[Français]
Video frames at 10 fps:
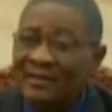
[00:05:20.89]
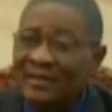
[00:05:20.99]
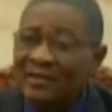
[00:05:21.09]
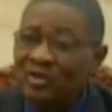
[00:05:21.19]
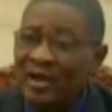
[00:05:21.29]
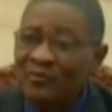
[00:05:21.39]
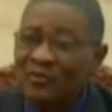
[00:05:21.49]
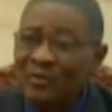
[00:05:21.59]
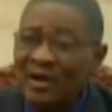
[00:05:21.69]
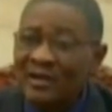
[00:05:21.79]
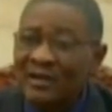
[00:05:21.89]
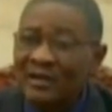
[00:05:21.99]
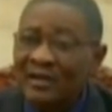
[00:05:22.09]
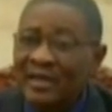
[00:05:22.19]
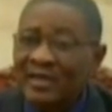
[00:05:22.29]
Ils ont un mouvement,
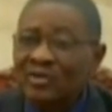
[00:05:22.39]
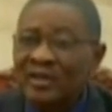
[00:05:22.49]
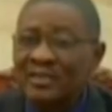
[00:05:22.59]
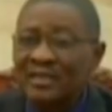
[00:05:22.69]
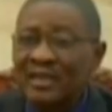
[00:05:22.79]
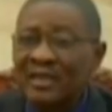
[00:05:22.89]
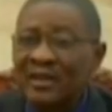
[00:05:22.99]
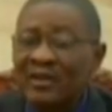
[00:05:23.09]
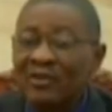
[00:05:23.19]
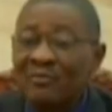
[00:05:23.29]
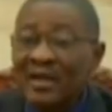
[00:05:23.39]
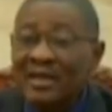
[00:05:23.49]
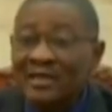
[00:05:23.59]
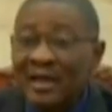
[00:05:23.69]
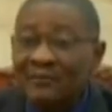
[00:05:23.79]
ils ont des idées. Le Mali
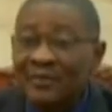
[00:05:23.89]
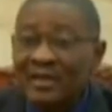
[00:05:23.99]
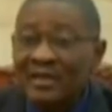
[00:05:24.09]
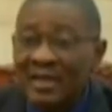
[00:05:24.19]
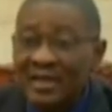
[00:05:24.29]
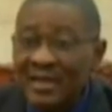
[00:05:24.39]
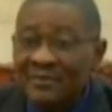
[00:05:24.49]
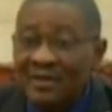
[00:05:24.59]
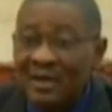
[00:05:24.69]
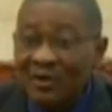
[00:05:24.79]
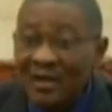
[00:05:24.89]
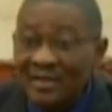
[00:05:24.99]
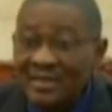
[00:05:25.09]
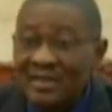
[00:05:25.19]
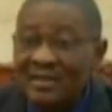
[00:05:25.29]
est un pays libre,
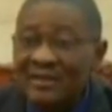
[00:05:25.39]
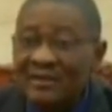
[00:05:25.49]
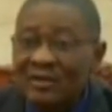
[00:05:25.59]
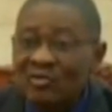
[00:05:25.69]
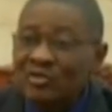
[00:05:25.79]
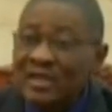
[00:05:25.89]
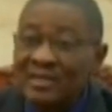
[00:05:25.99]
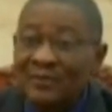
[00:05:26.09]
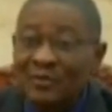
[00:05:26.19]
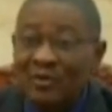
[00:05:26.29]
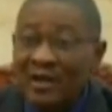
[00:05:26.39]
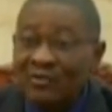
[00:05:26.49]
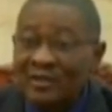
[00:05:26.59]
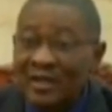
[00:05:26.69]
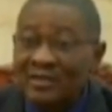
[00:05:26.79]
démocratique. Nous acceptons les
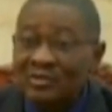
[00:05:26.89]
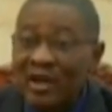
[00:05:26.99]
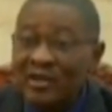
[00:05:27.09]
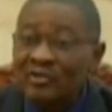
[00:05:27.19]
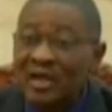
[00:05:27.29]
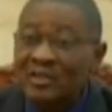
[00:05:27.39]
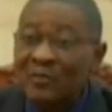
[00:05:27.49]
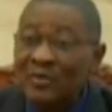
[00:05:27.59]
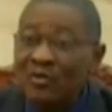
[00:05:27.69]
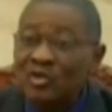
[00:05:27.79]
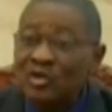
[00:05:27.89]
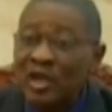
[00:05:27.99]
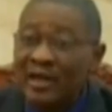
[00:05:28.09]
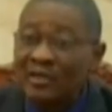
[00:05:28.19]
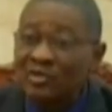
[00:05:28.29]
contradictions et nous acceptons que
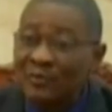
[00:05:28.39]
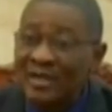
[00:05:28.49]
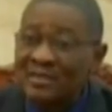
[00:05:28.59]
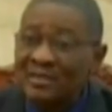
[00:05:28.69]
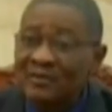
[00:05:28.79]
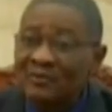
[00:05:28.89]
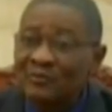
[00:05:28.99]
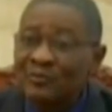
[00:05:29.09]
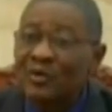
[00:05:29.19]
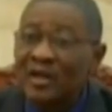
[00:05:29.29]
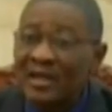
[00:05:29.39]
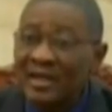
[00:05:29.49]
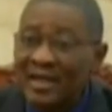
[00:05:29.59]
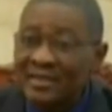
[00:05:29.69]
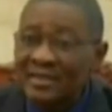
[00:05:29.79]
chacun se batte pour
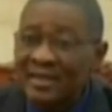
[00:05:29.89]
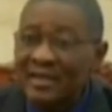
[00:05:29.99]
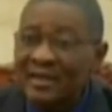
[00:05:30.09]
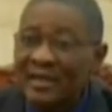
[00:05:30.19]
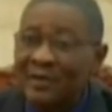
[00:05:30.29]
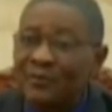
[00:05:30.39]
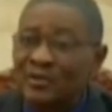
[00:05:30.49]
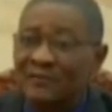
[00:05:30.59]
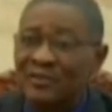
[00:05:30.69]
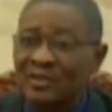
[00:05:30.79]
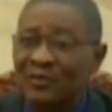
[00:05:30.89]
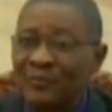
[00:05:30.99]
les idées et pour sa vision.